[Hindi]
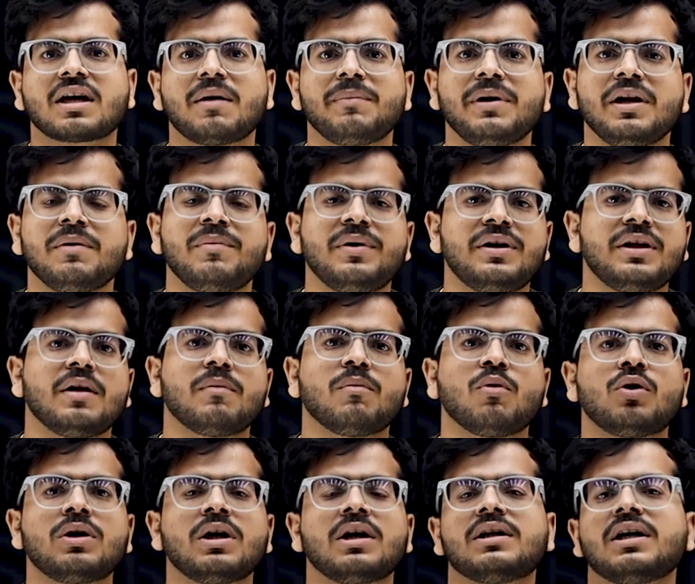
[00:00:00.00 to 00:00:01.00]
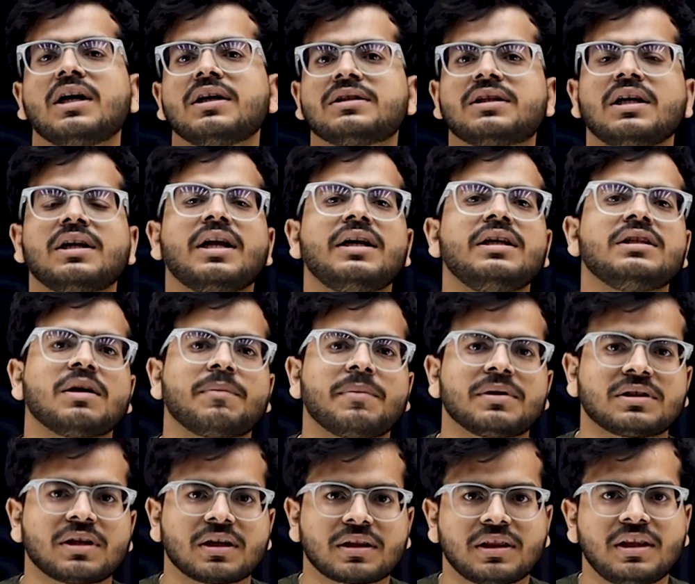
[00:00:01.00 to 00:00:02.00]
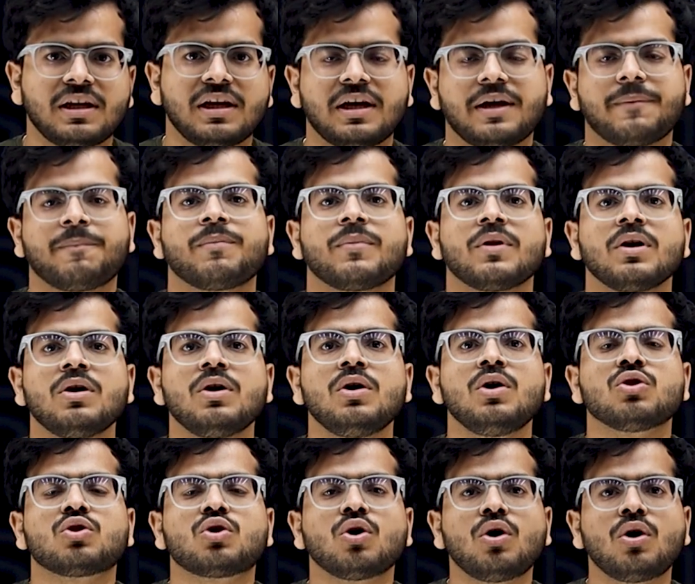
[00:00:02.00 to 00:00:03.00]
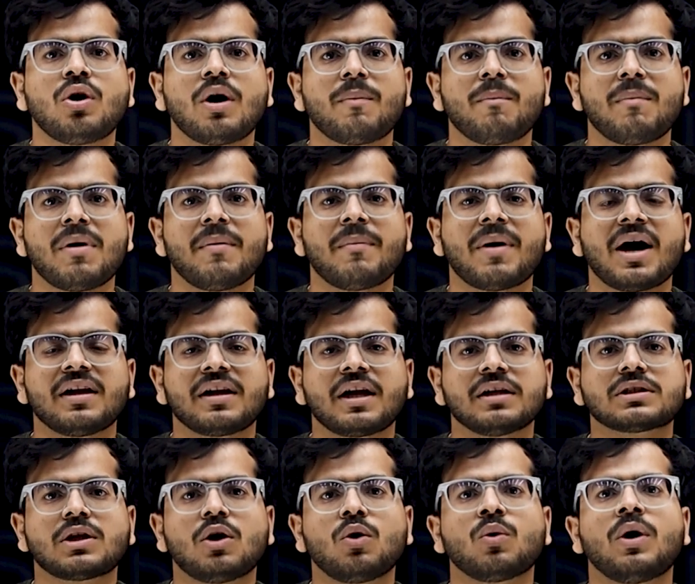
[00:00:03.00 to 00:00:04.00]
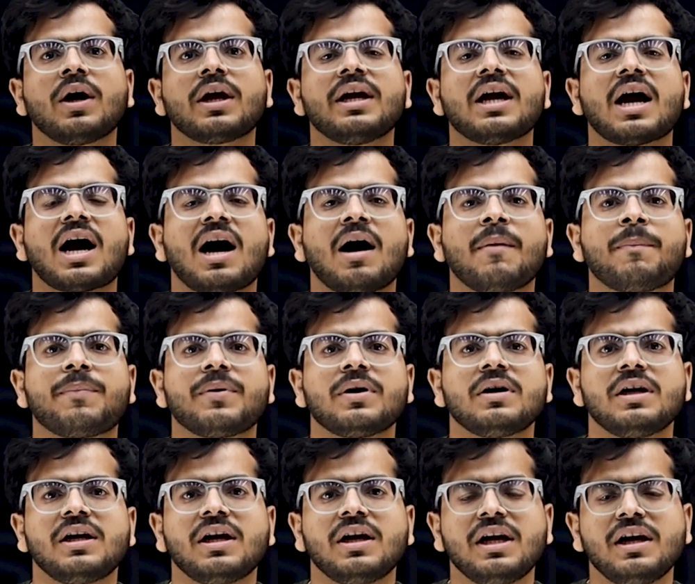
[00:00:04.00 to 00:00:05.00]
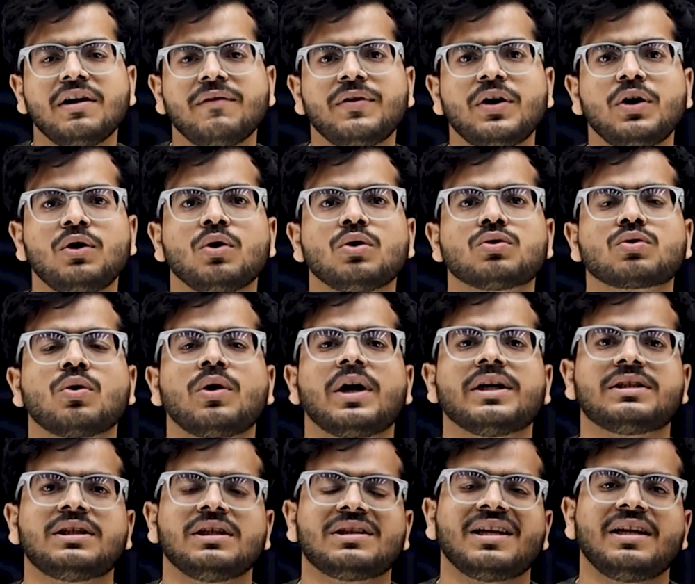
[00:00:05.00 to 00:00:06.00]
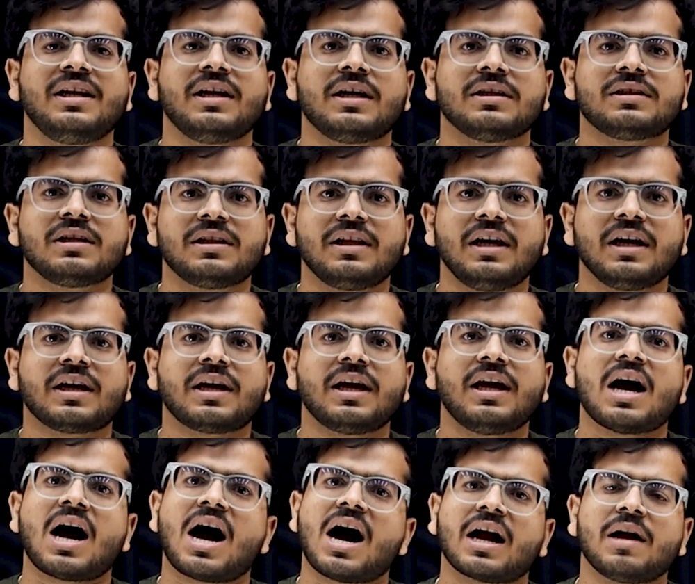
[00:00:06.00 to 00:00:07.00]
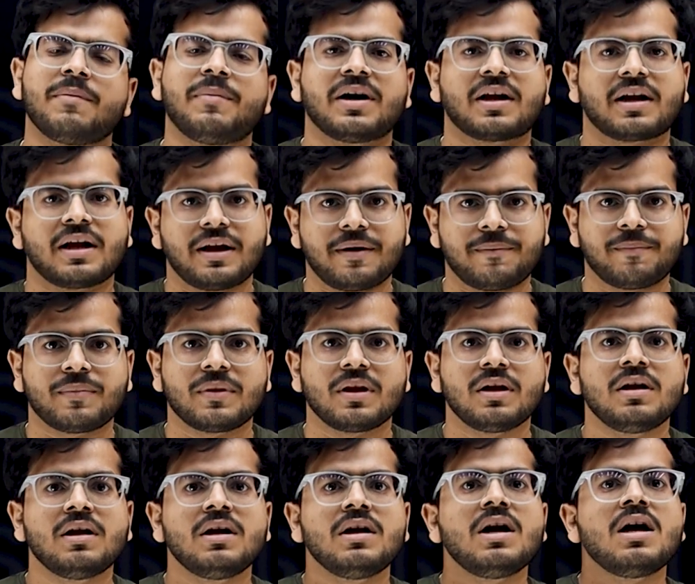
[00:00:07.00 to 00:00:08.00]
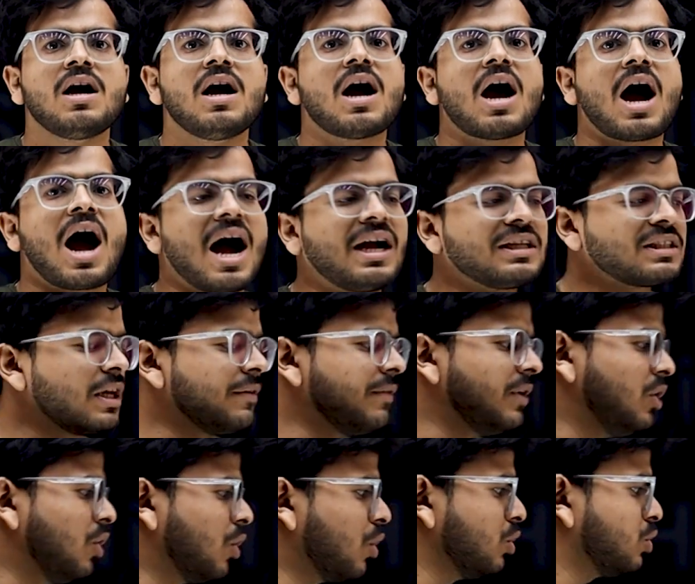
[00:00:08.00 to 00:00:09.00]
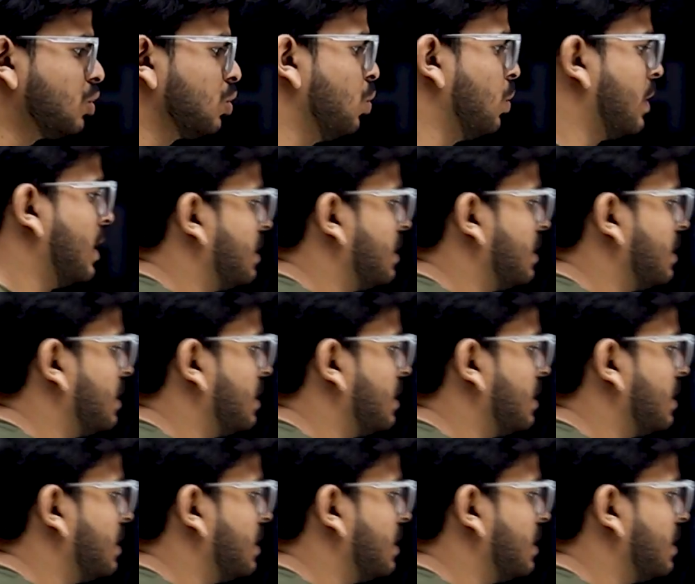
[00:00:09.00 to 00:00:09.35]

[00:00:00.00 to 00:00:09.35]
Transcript: का मीन मीडियम मोड ढंग से नहीं समझ सकते हैं तो मैं मान के चलूंगा कि आप इन वीडियोस को अच्छी तरीके से देख के आगे बढ़ रहे हैं आज के वीडियो को शुरू